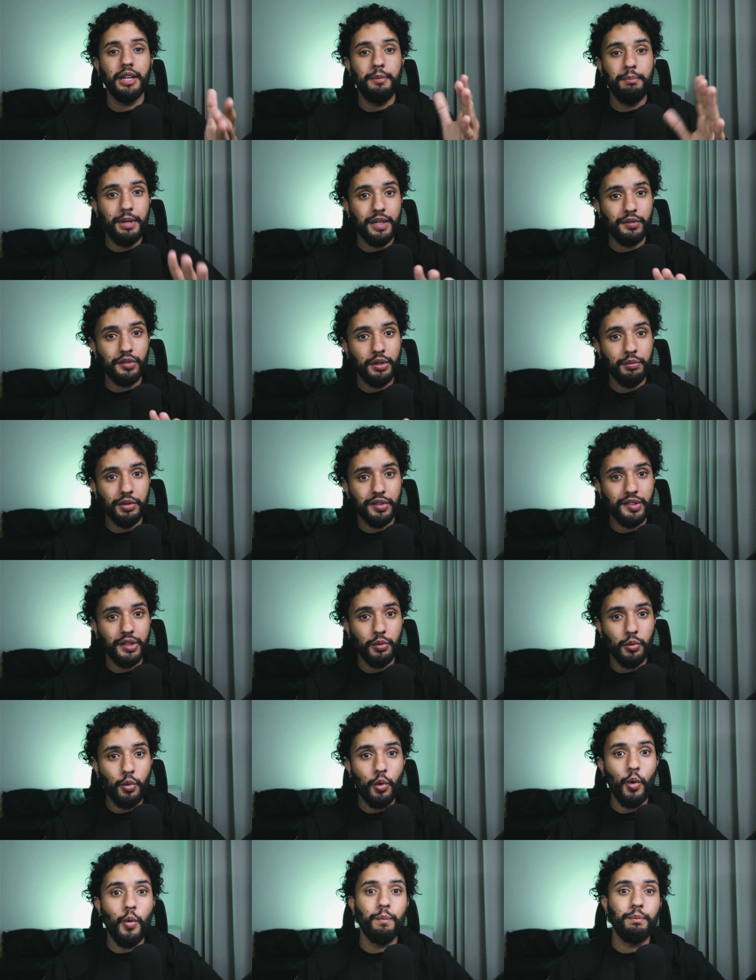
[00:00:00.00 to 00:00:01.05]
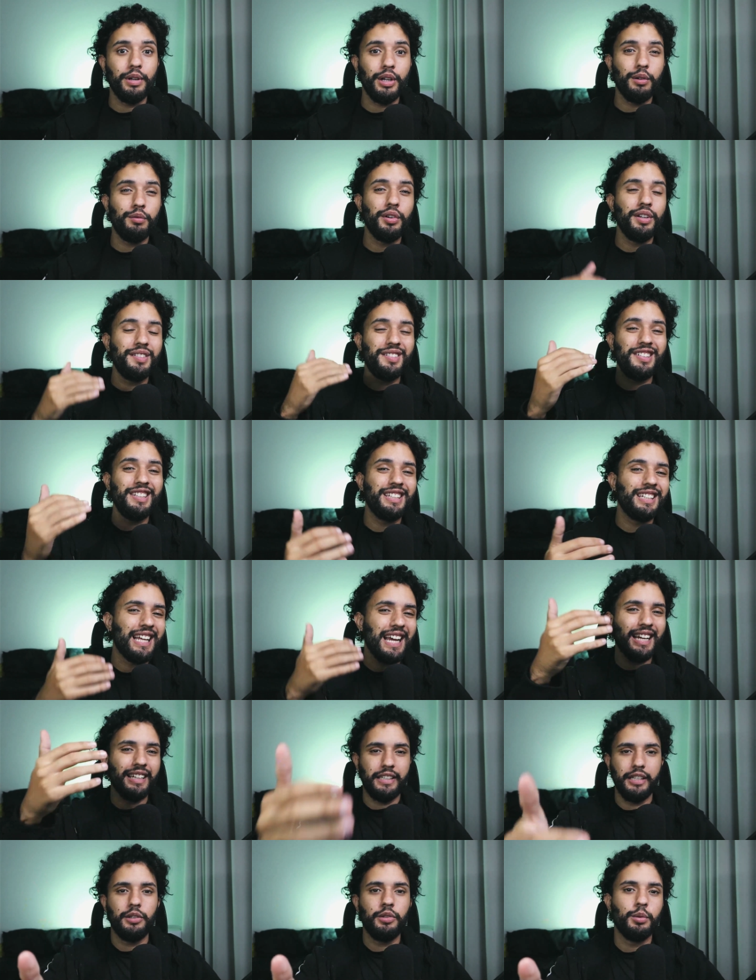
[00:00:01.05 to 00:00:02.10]
Mesmo que você não compre, eu vou ensinar
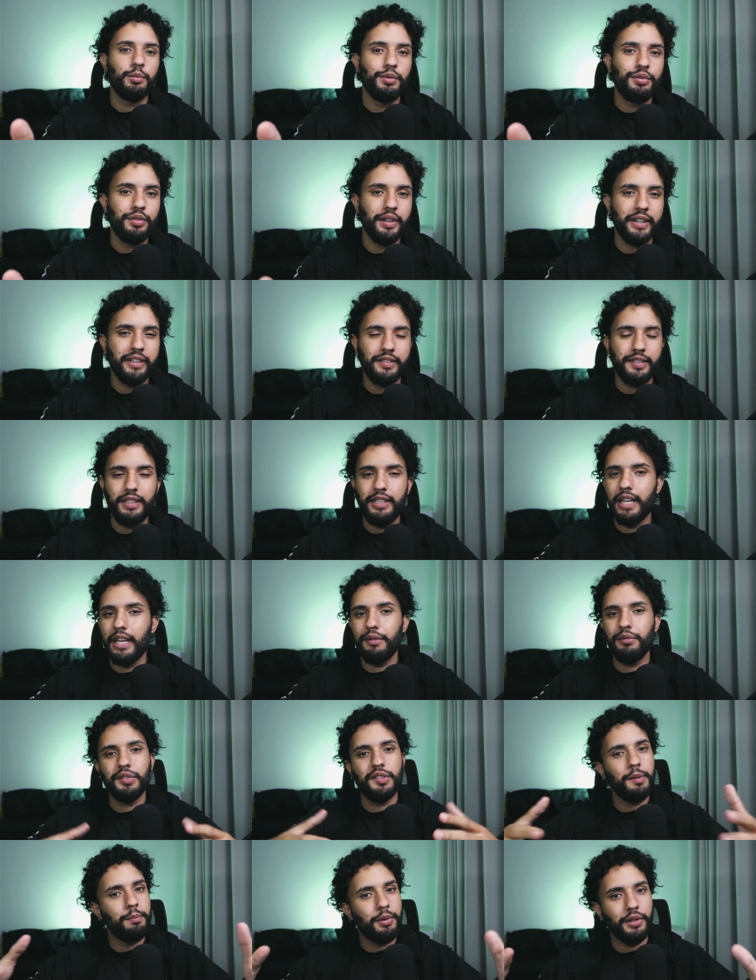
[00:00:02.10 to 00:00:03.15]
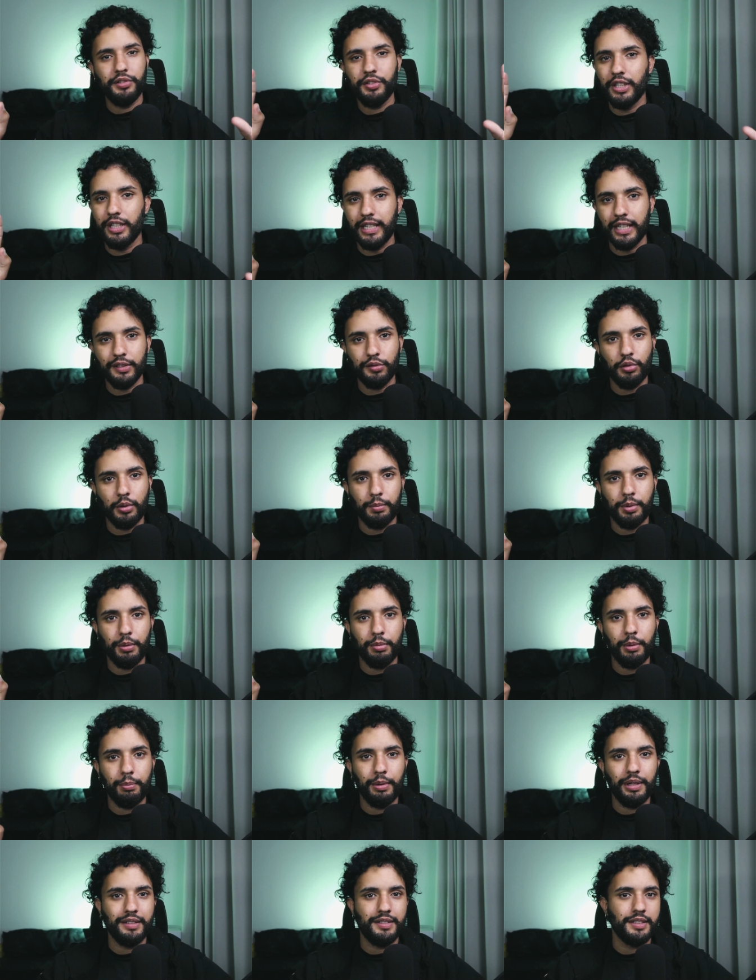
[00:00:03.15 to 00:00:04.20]
aqui como faz e aí você pode criar sua
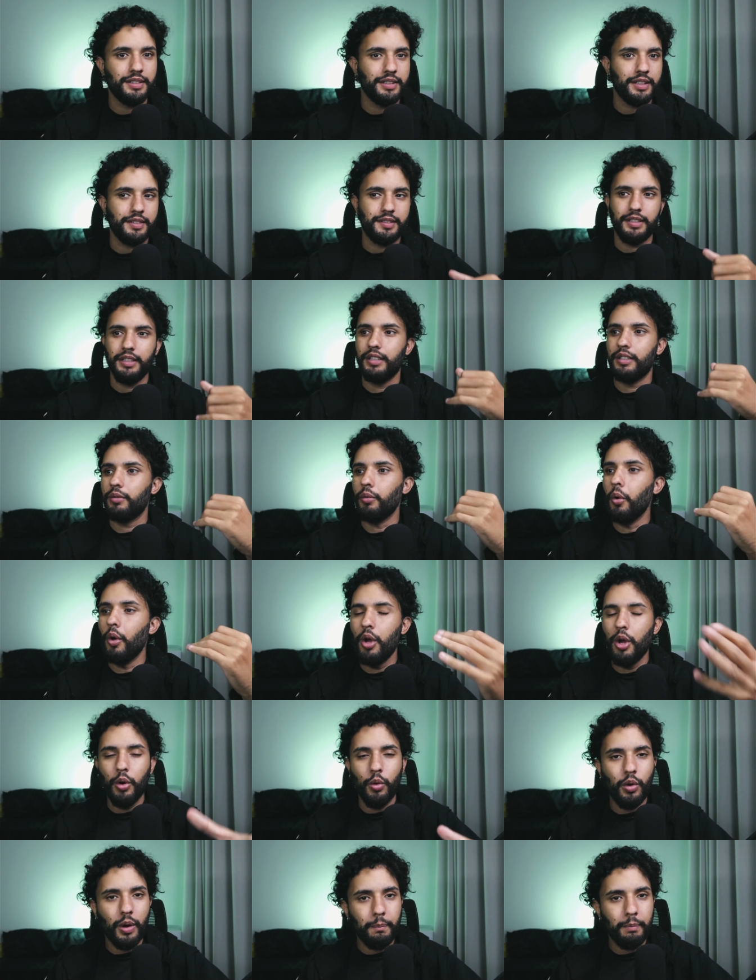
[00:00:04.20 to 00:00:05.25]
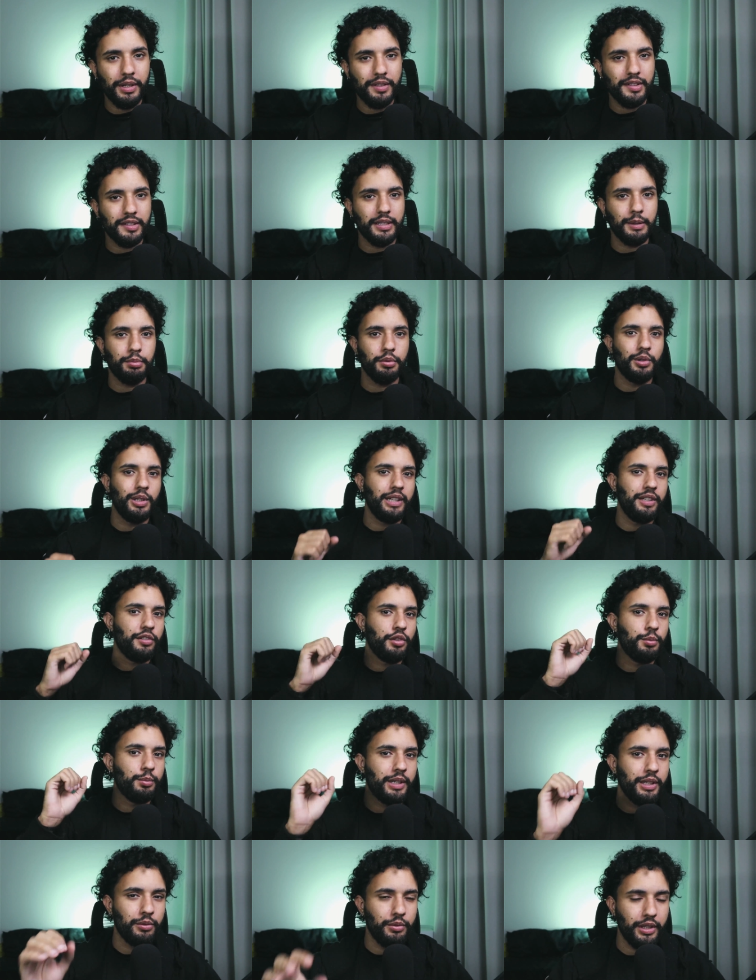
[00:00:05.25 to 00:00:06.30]
própria apresentação ou apresentar para o cliente
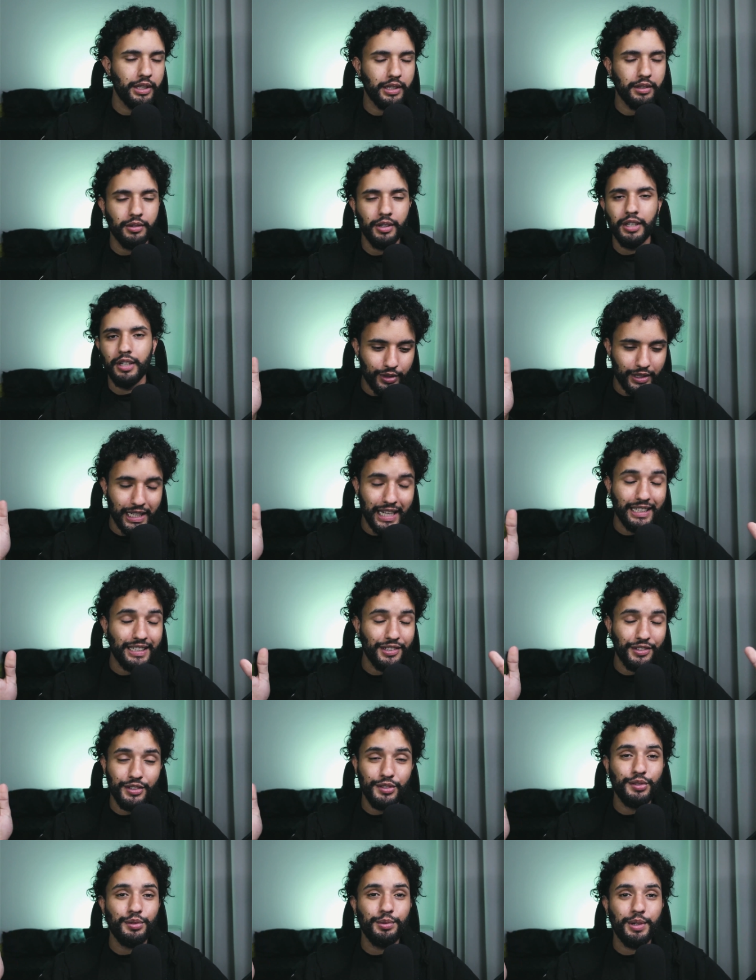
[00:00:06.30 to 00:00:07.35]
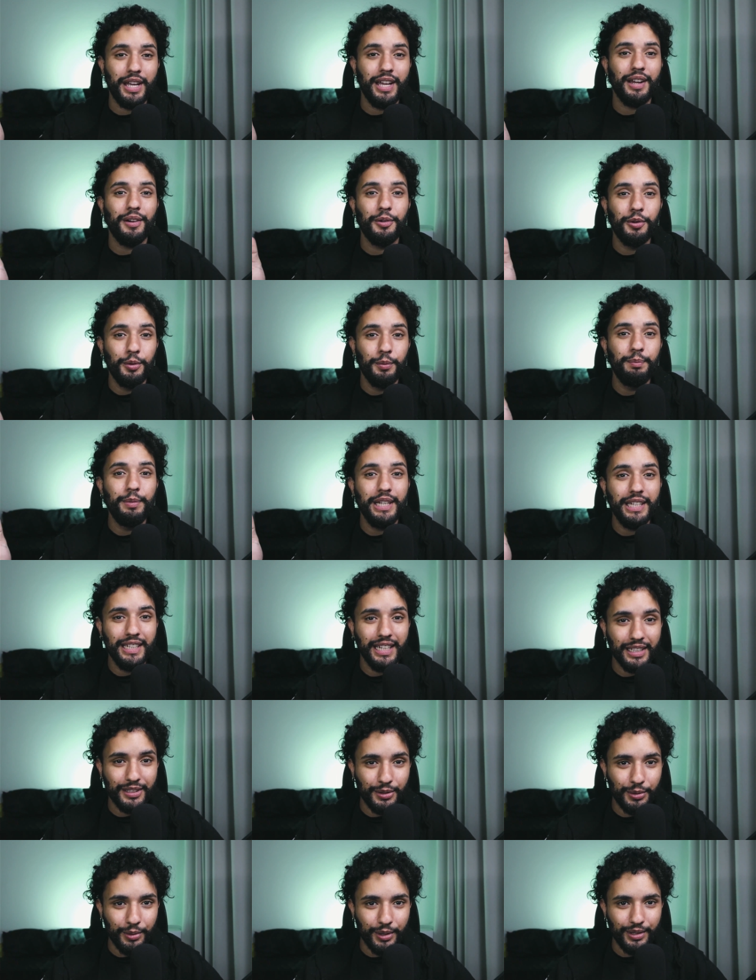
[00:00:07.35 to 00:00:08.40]
numa reunião. Nada disso é
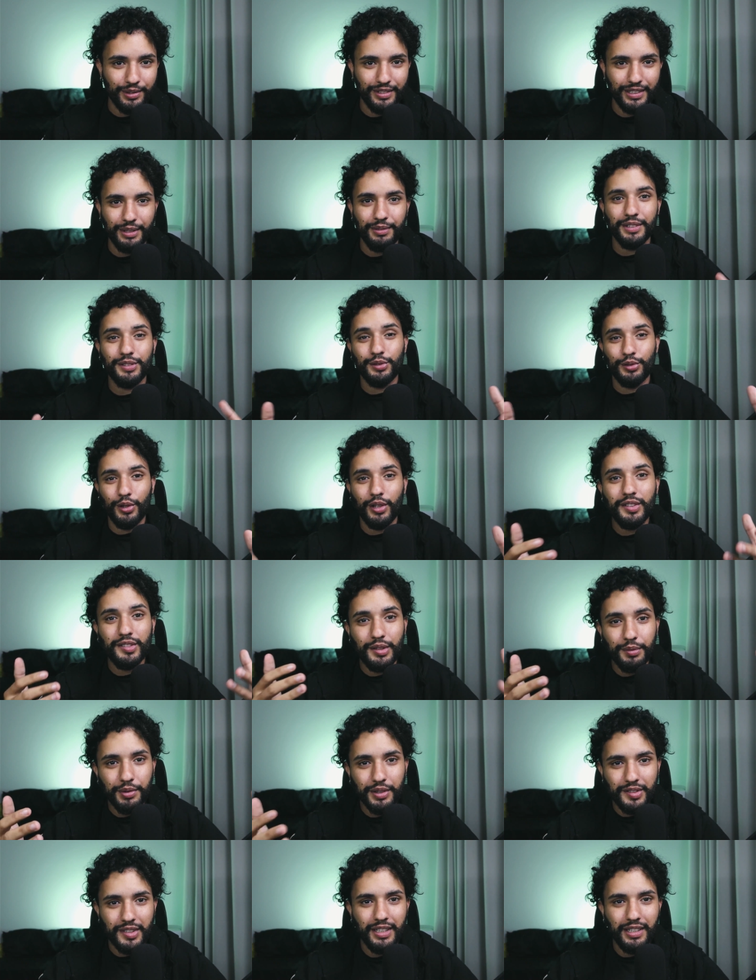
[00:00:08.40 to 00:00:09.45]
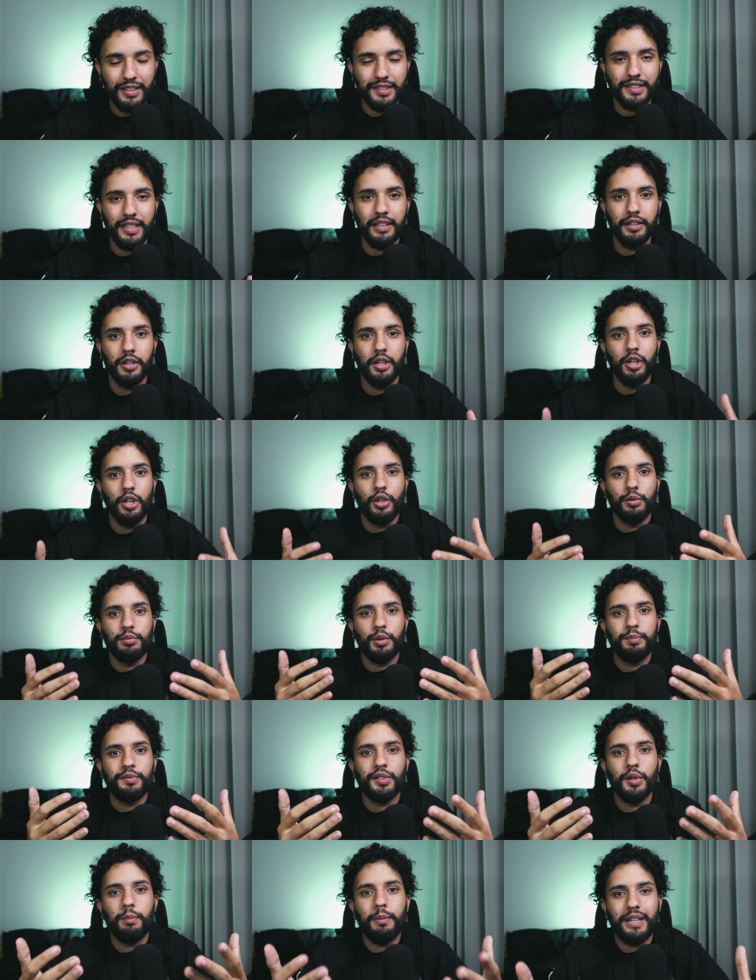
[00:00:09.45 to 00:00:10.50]
obrigatório. Então é só se você quiser uma
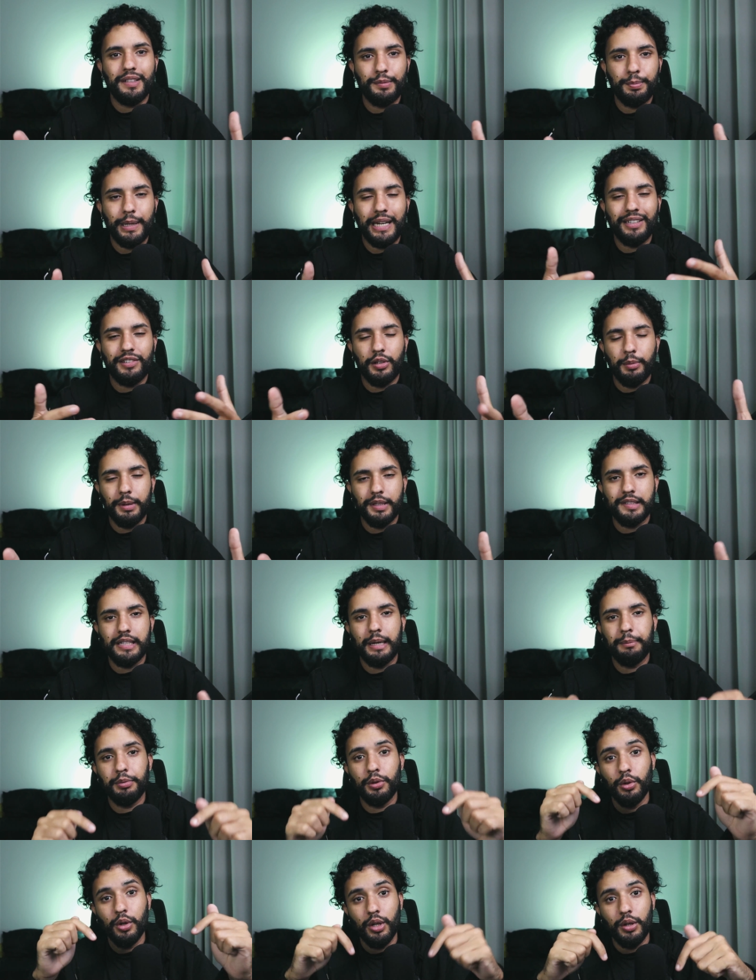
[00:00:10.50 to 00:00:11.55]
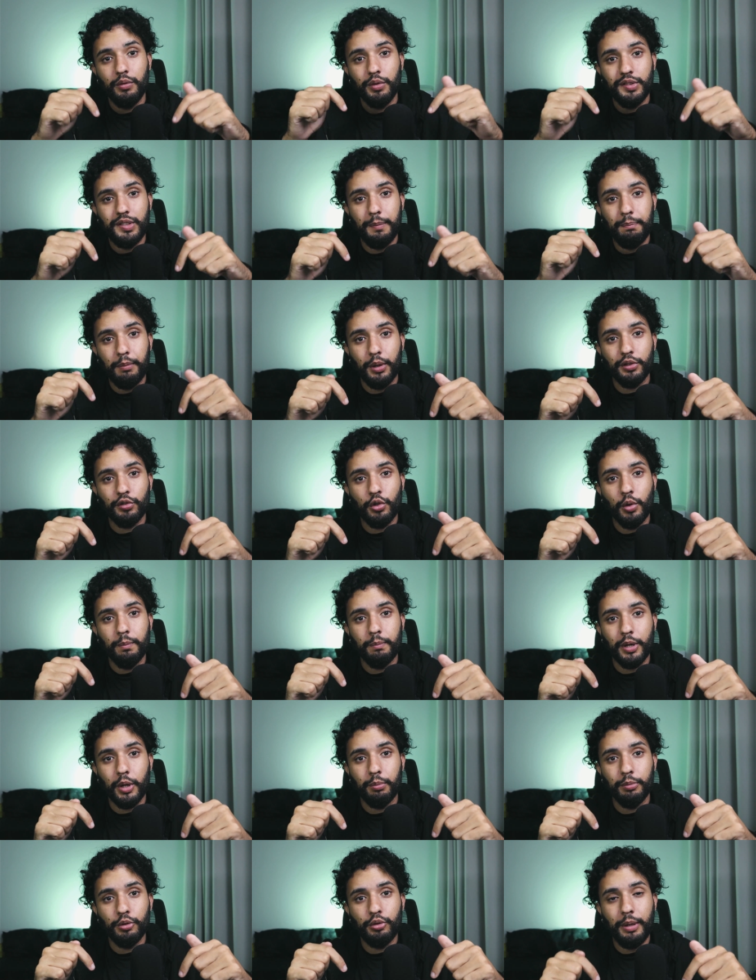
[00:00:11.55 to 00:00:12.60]
opção mais prática, mais rápida você pode
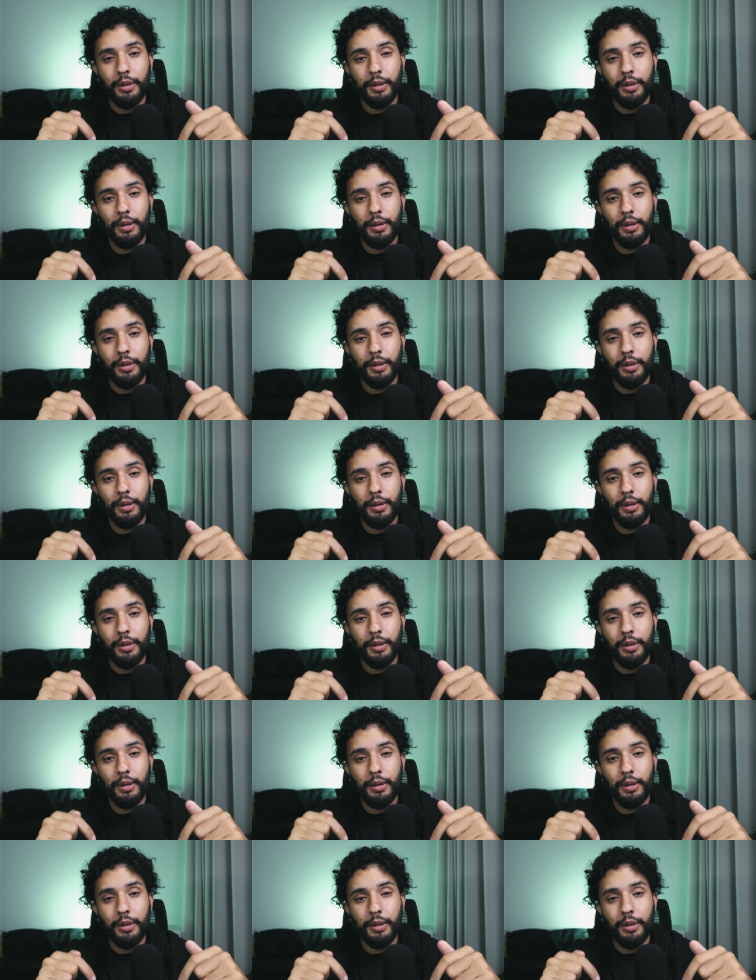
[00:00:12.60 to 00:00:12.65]
comprar o meu